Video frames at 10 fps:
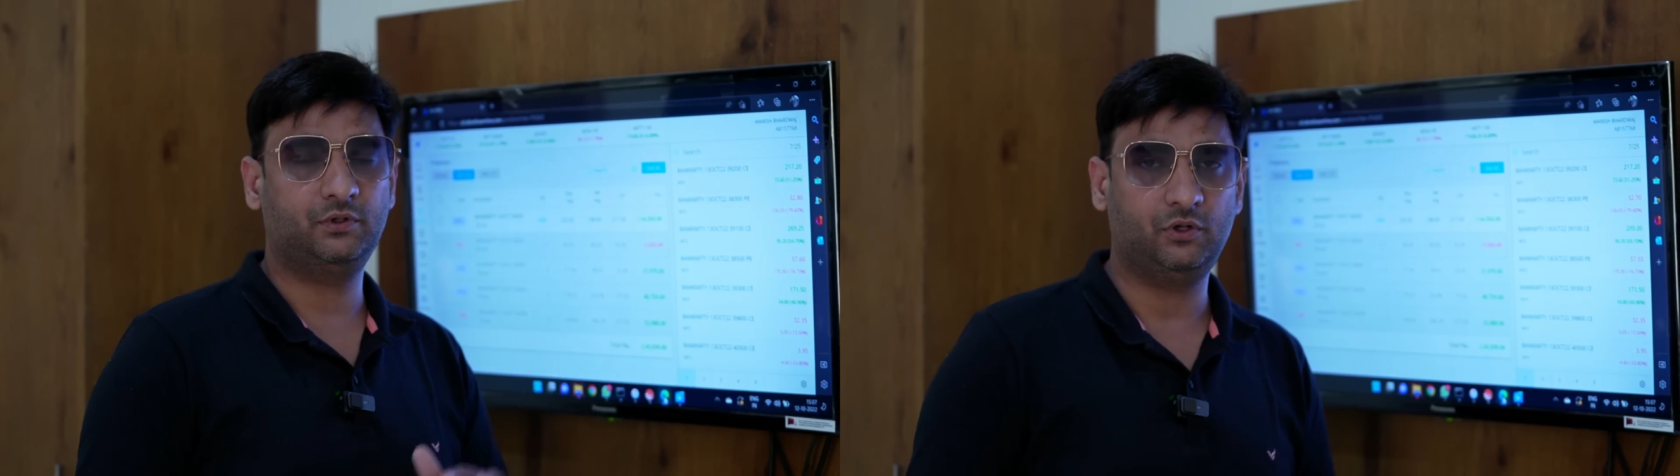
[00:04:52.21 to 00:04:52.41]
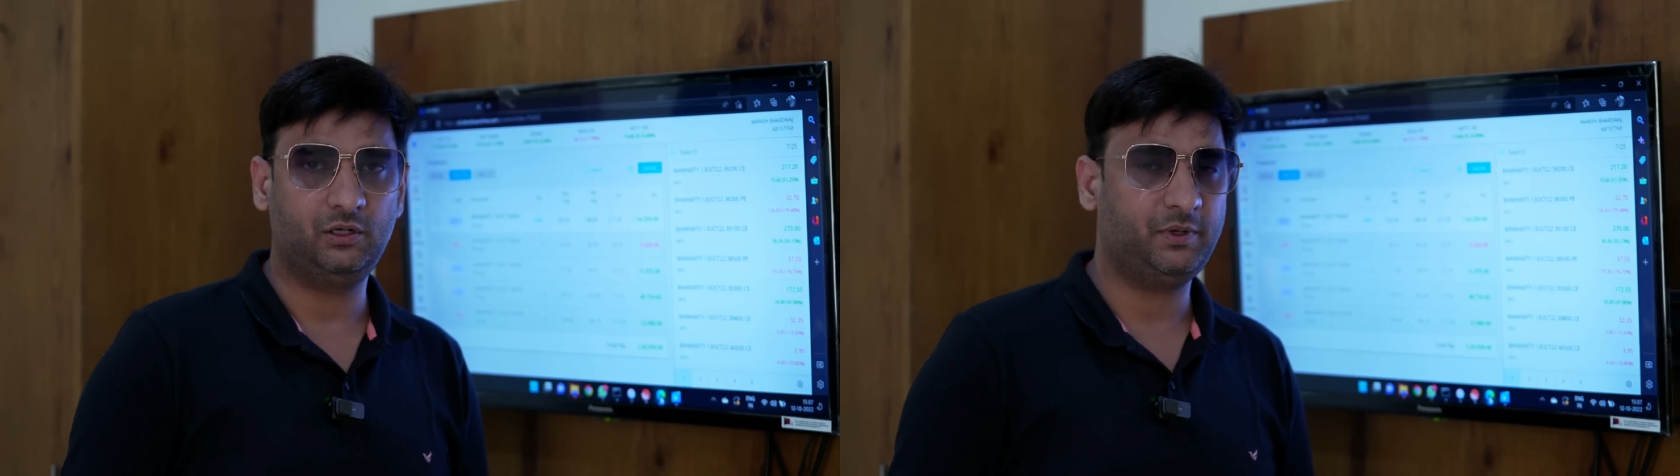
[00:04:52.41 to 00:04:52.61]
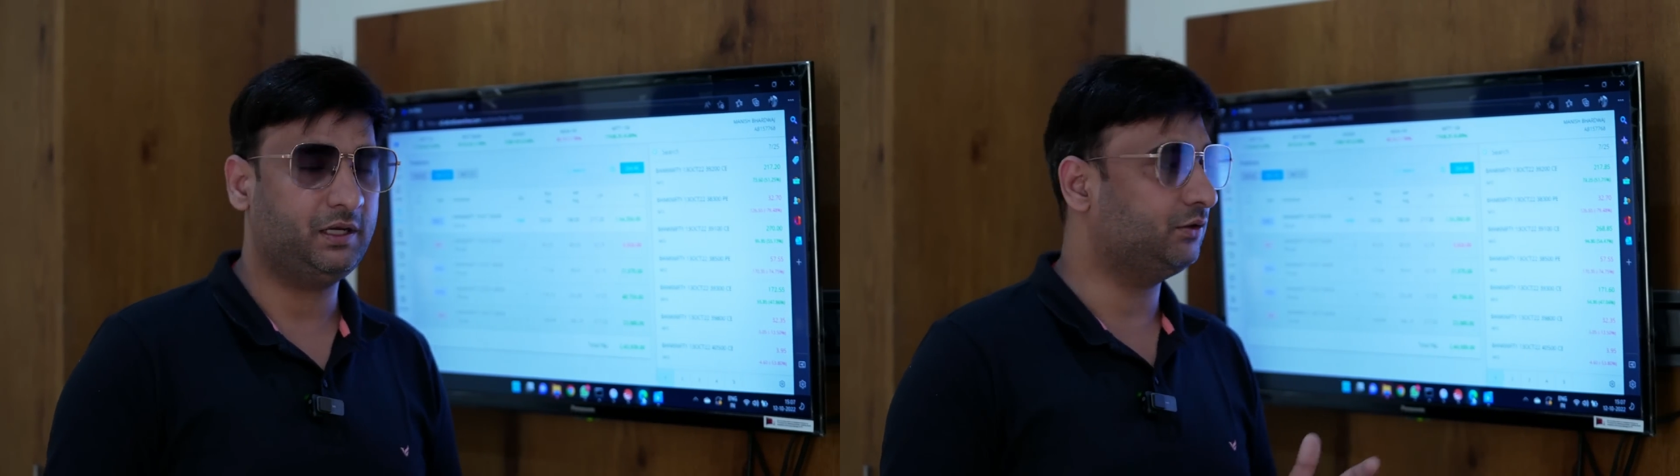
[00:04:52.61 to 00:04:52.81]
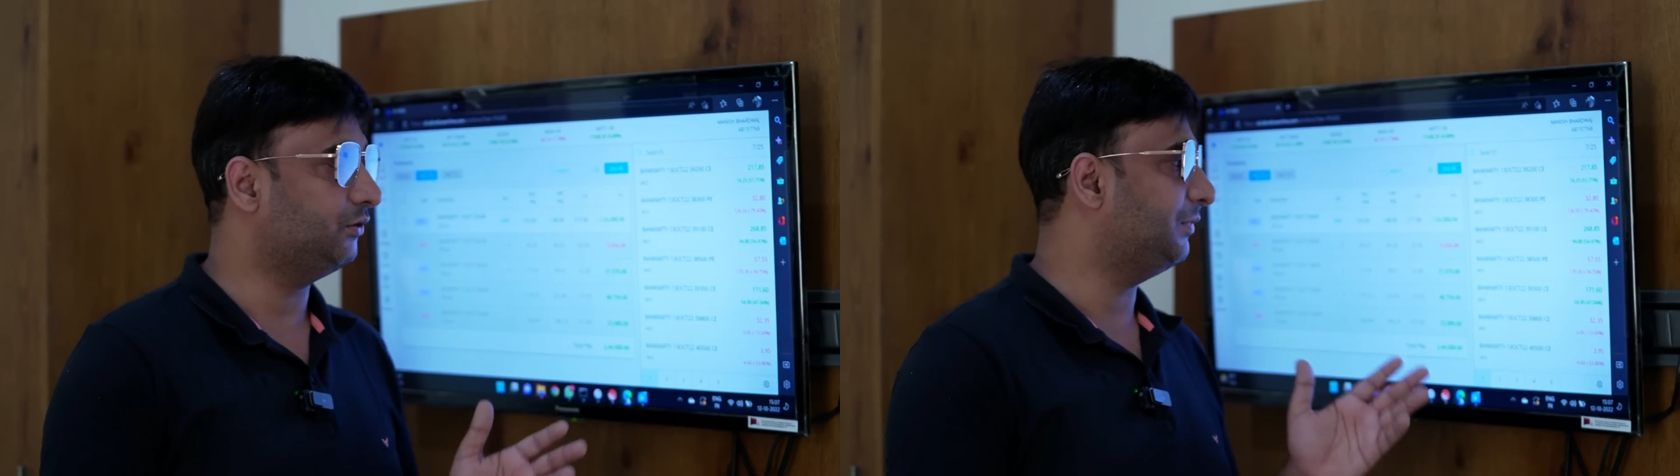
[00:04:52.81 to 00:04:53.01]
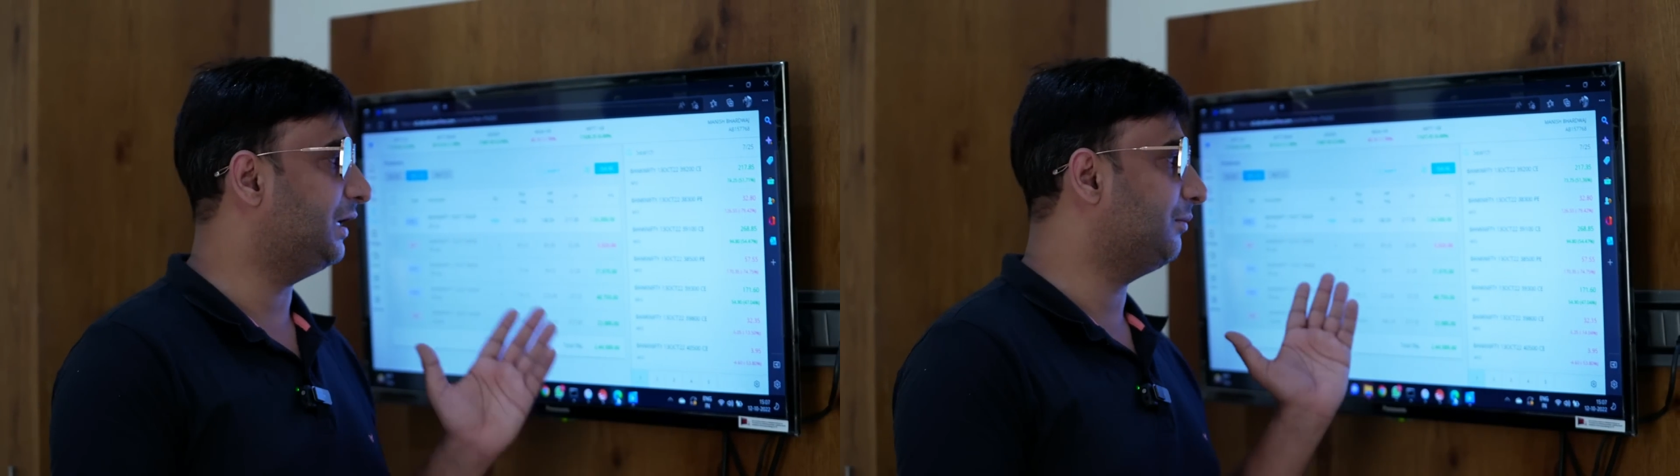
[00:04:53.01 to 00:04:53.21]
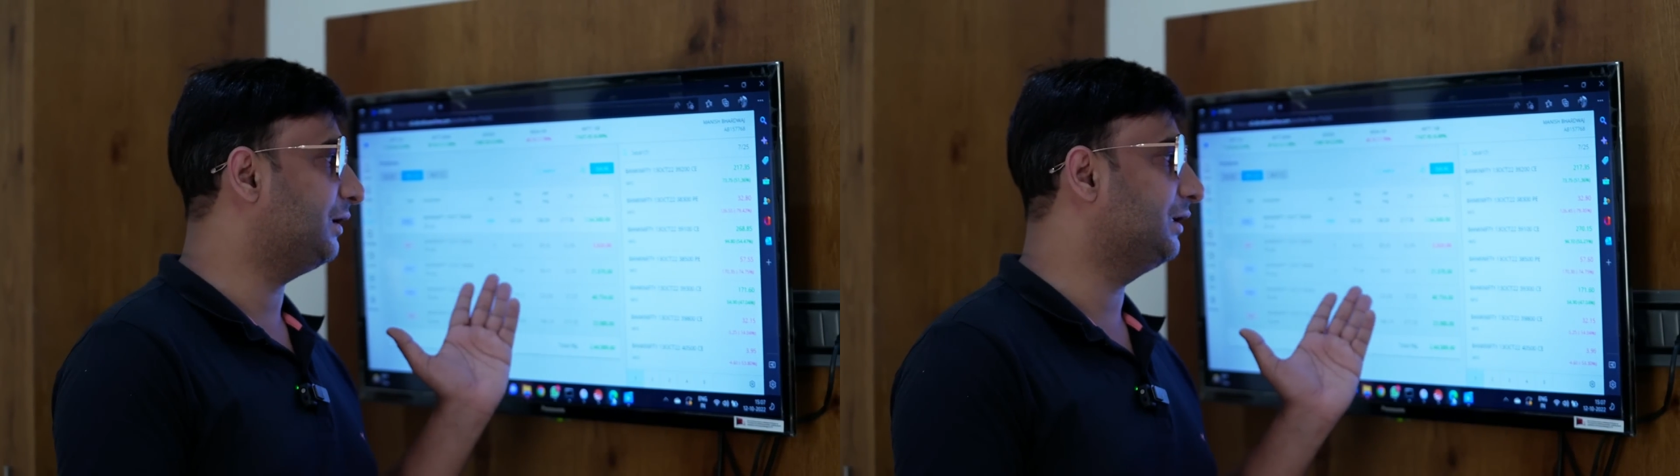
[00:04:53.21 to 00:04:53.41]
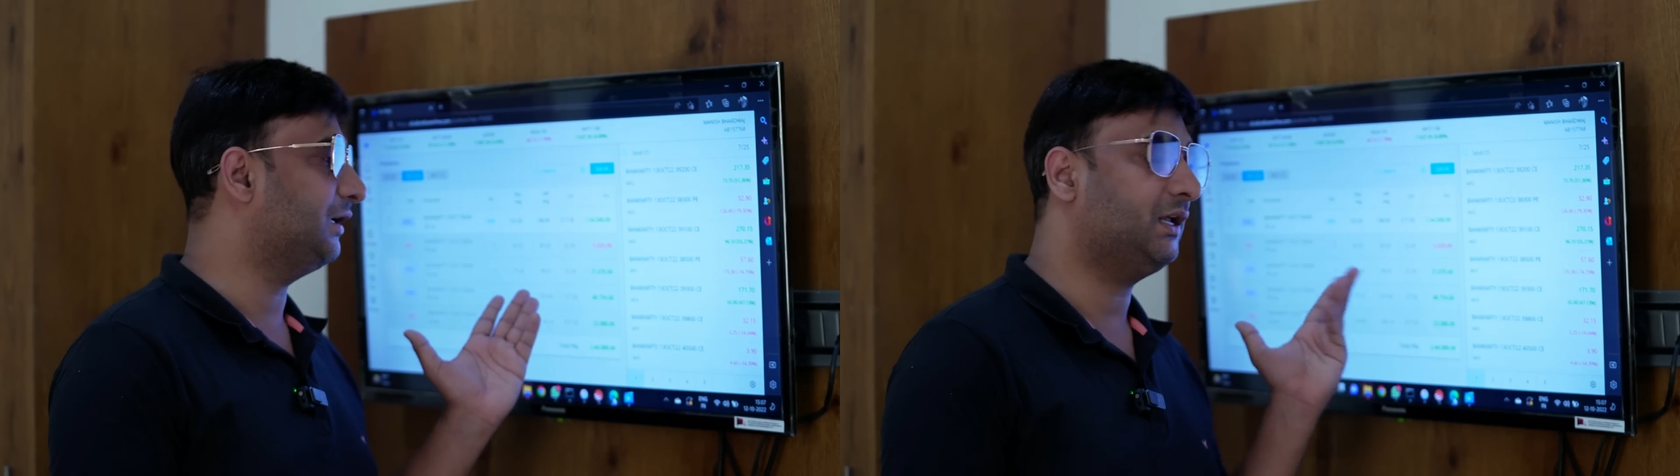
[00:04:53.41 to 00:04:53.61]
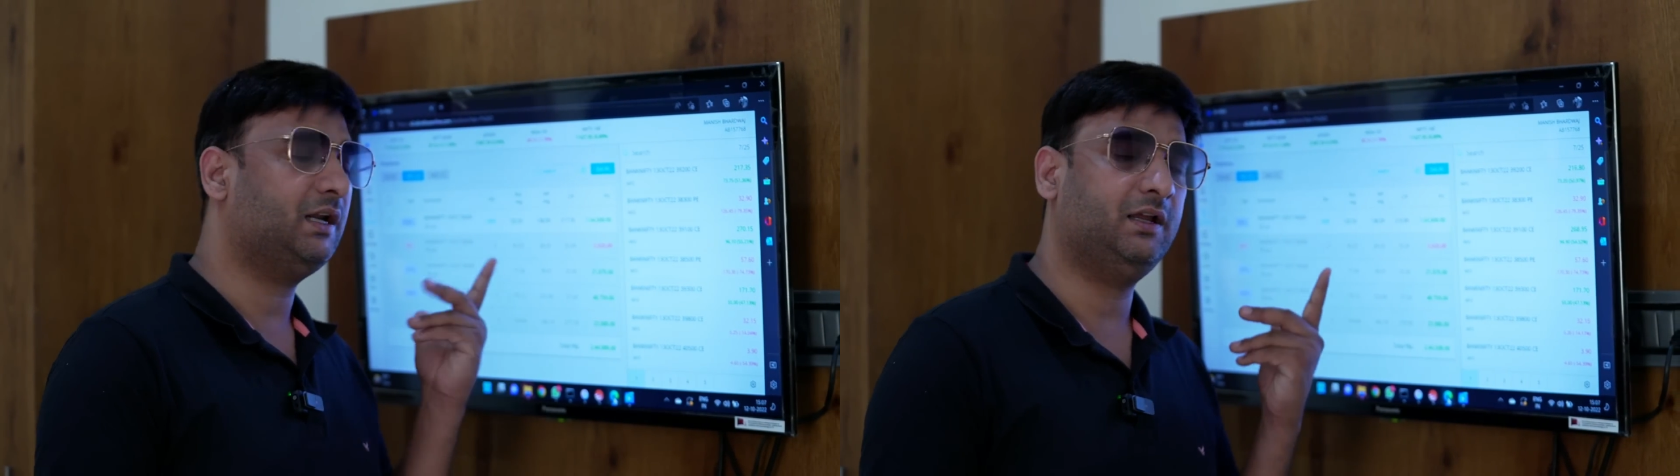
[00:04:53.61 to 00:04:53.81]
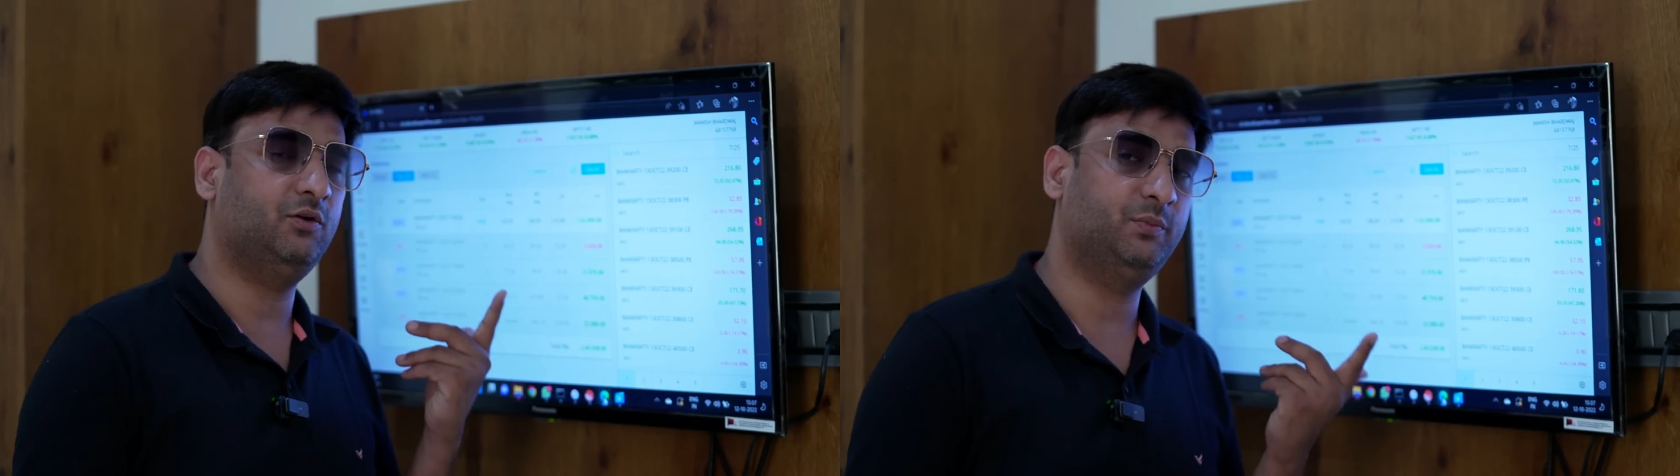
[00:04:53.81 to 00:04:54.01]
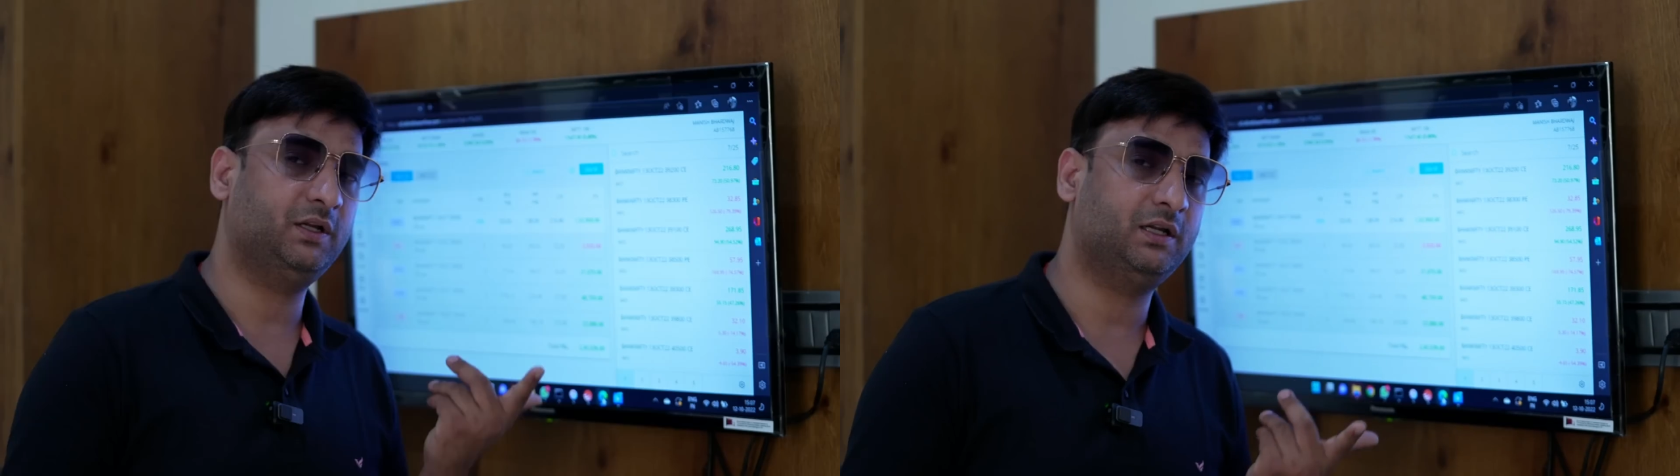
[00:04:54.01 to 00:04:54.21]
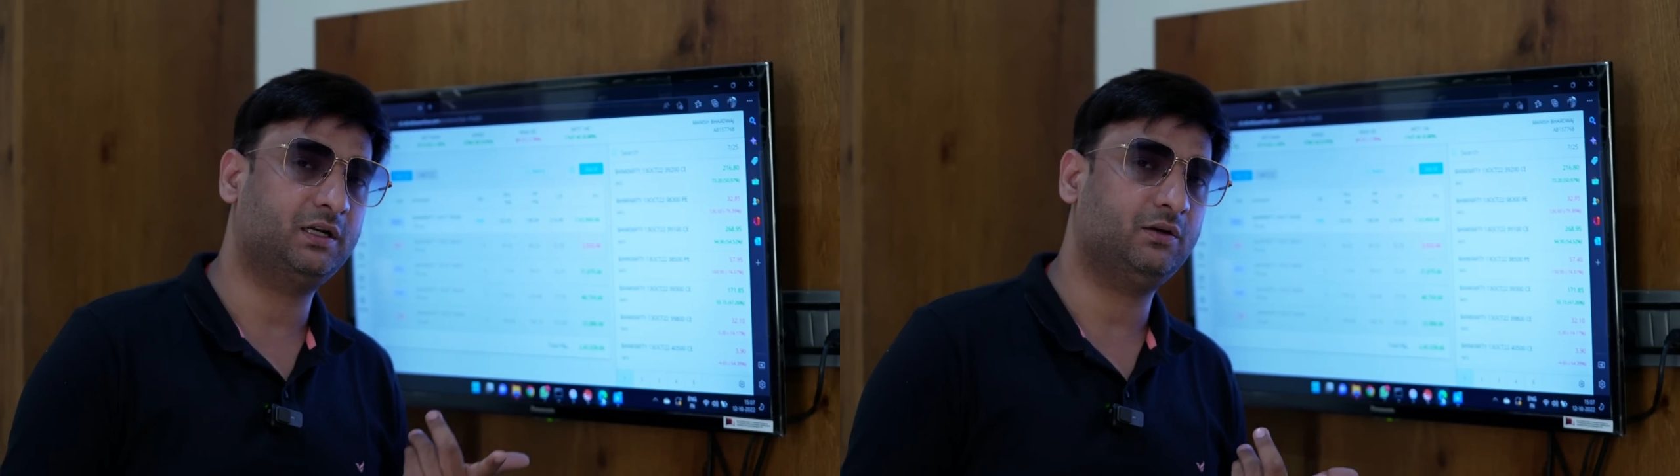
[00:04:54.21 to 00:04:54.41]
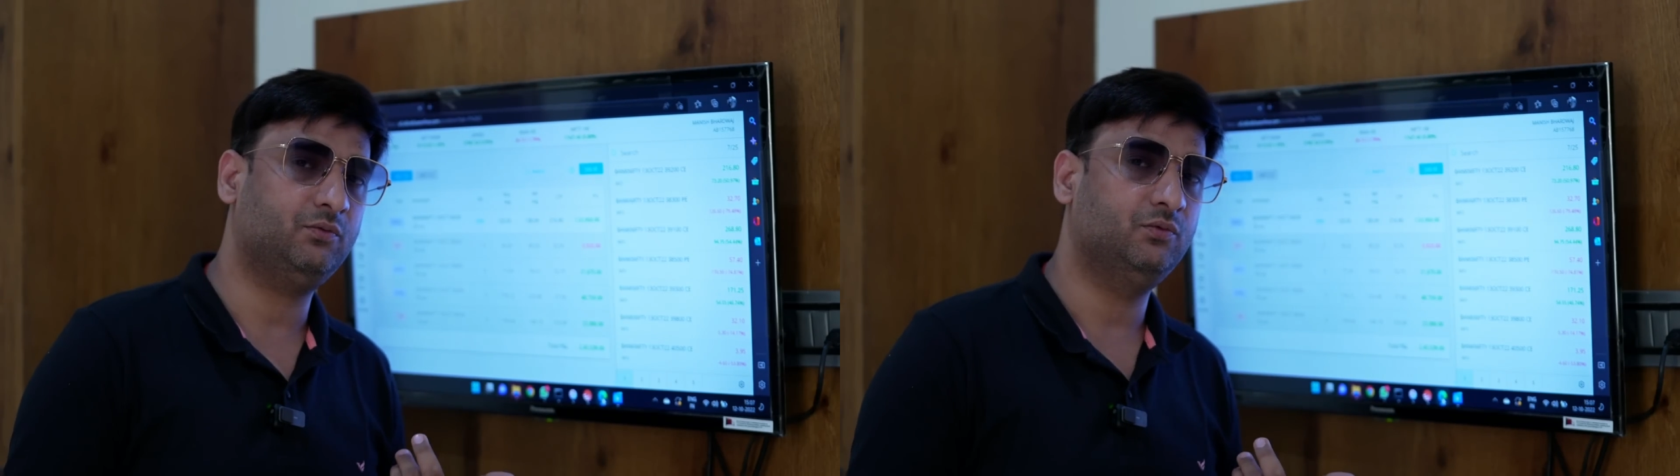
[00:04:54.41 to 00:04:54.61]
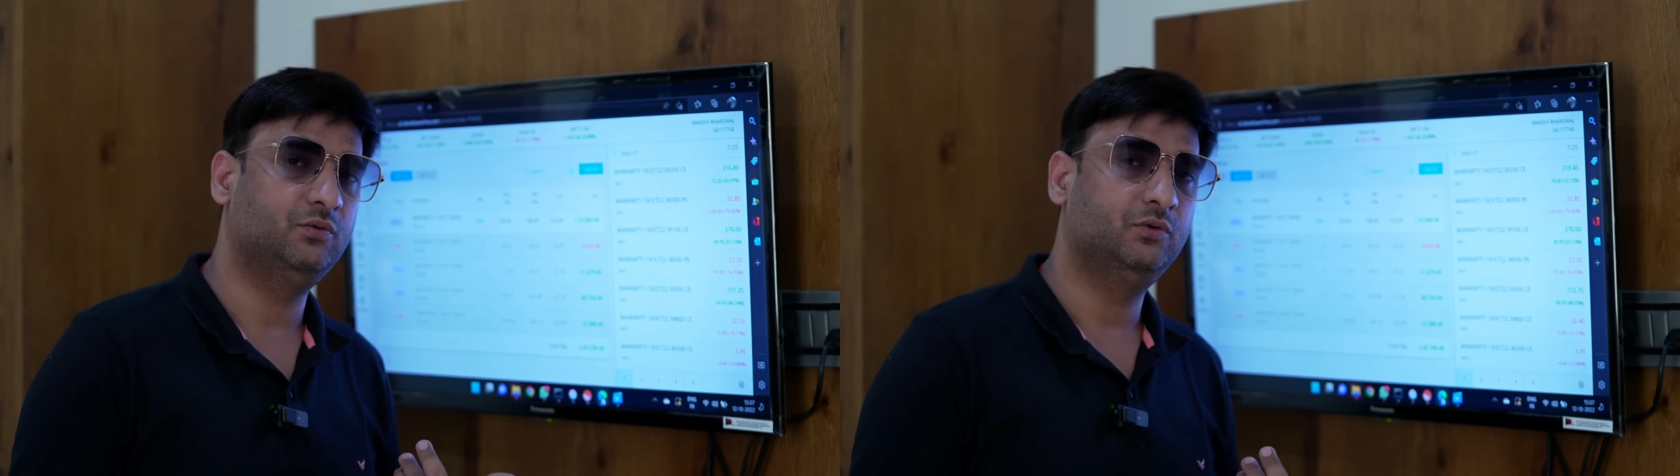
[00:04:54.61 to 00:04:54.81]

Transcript: कॉल बाय करो बार बार दिखा रहे हैं और मैं कर रहा हूँ